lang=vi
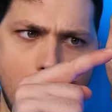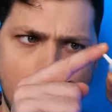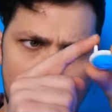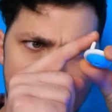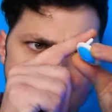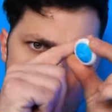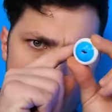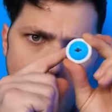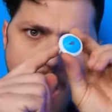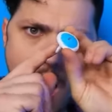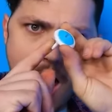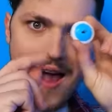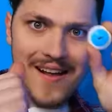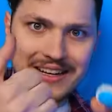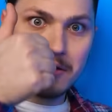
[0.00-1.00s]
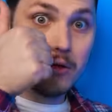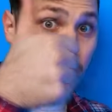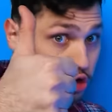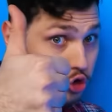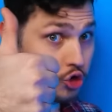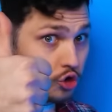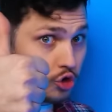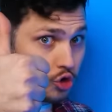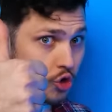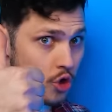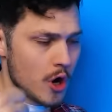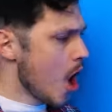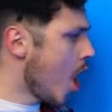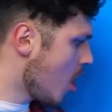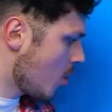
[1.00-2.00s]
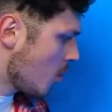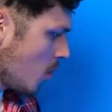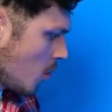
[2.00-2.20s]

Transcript: con chọc đồ vào ổ cắm rồi đây. Hả?